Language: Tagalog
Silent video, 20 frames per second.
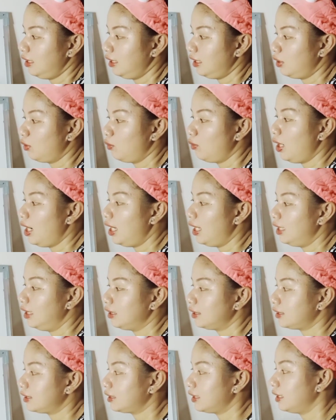
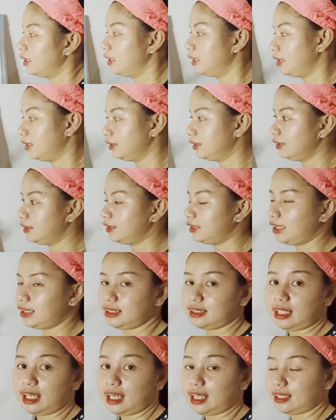Equals, si
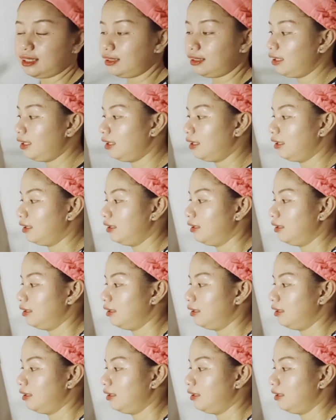10